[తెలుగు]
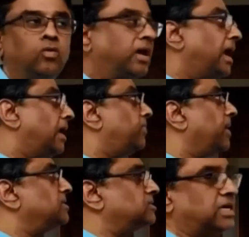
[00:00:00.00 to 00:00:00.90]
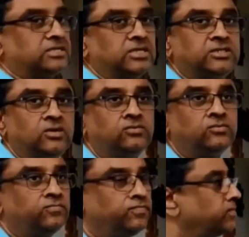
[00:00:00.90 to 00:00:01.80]
ఒక హెల్ప్ లైన్ స్టార్ట్ చేసాం
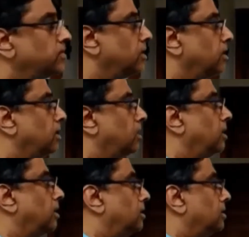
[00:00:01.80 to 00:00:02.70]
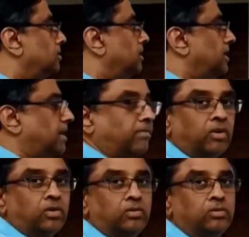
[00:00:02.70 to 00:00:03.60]
దీని నెంబరు